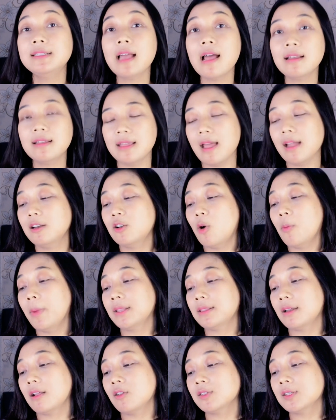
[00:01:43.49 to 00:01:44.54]
Jadi,
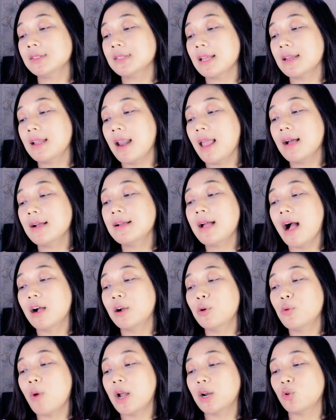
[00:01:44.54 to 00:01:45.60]
endometriosis adalah
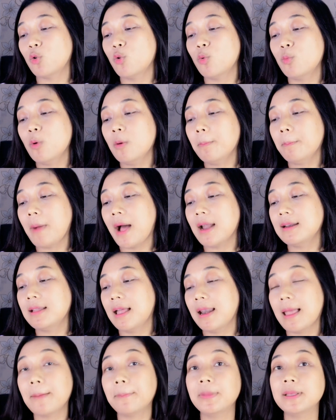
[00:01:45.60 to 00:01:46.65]
gangguan umum
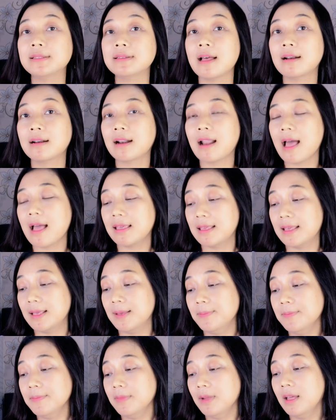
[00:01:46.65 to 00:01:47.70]
pada lapisan
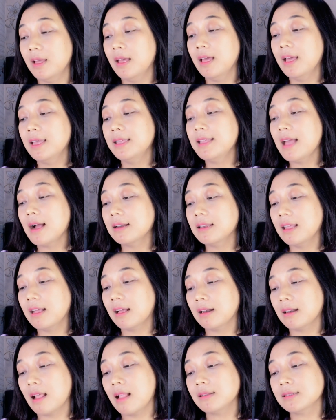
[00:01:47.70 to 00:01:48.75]
rahim yang
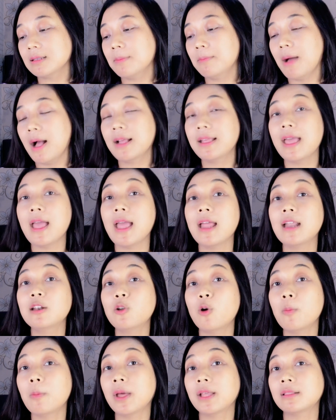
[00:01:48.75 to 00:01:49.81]
dikenal sebagai
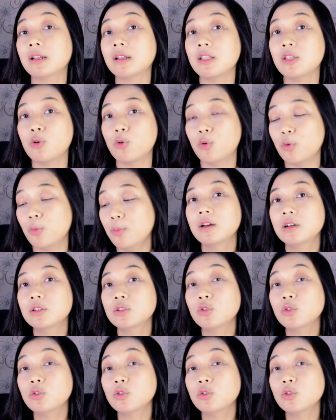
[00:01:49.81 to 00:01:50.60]
endometrium,